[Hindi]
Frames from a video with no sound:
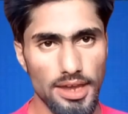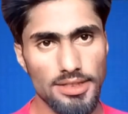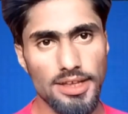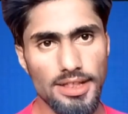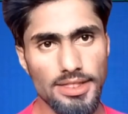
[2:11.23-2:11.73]

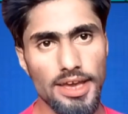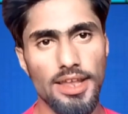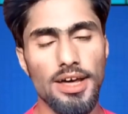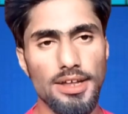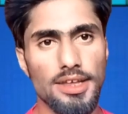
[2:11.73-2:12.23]
एक दिल
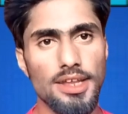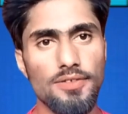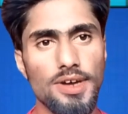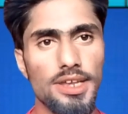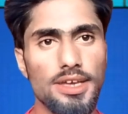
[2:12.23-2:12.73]
दहला
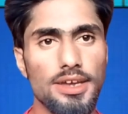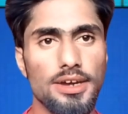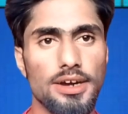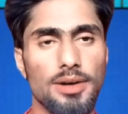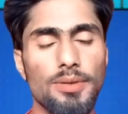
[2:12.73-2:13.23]
देने वाली
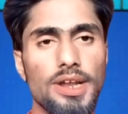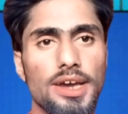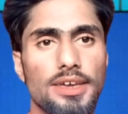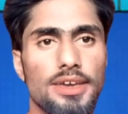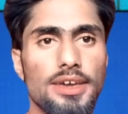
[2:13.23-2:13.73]
खबर
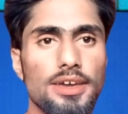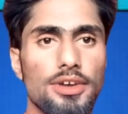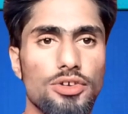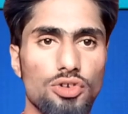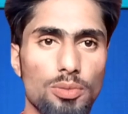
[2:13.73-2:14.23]
है ये
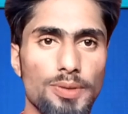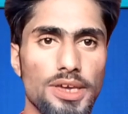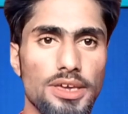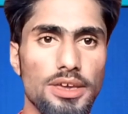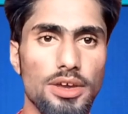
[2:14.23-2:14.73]

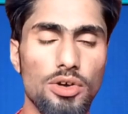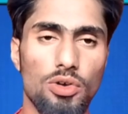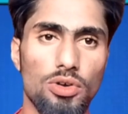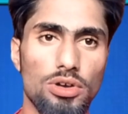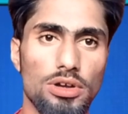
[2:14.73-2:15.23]
यूपी की
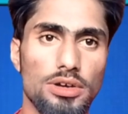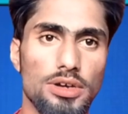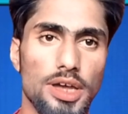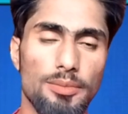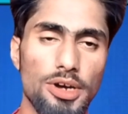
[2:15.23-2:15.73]
और
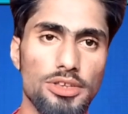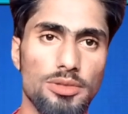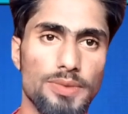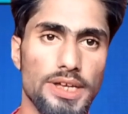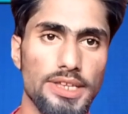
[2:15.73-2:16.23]

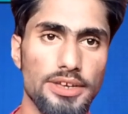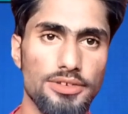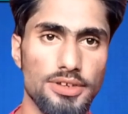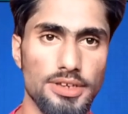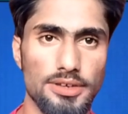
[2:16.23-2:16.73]
हिमाचल
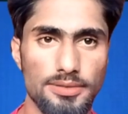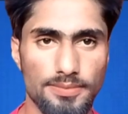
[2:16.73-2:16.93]
प्रदेश की